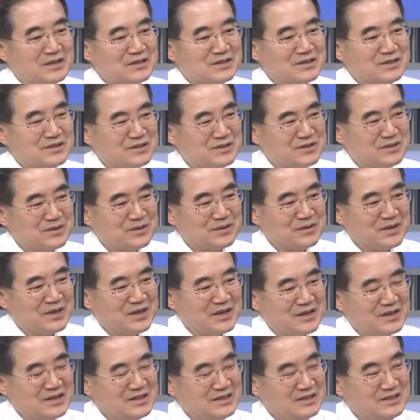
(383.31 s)

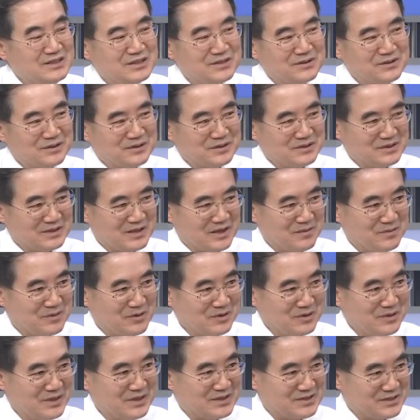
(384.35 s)
스스로의 인정을 하는
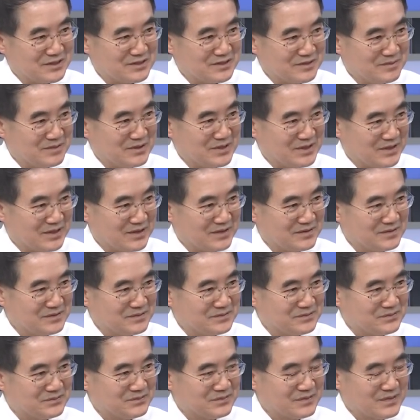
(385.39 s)
대목을 했었습니다.
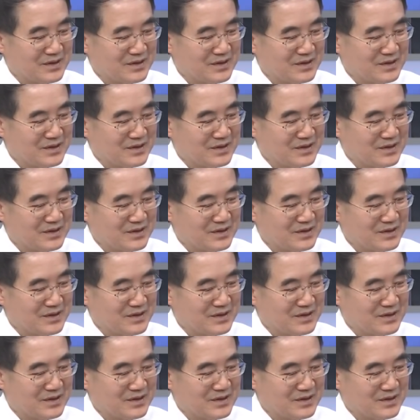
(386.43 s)
예.